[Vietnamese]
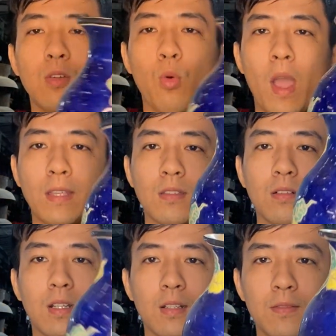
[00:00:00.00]
hòa
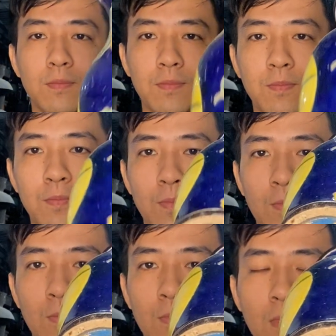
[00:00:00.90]
xưa
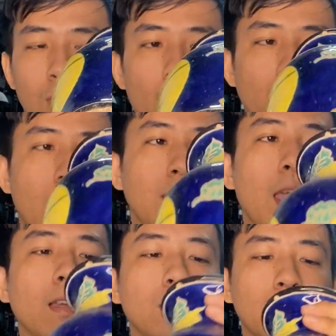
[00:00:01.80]
chôn nhà
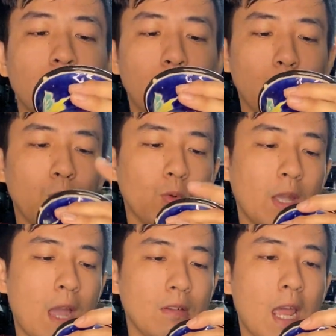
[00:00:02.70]
chát chiều
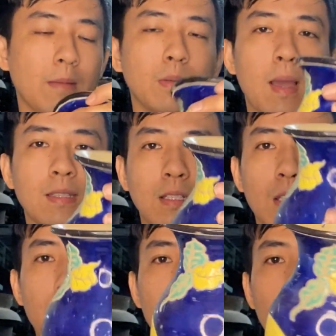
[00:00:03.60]
cao là 23
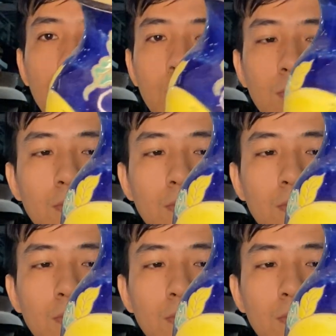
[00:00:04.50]
cm luôn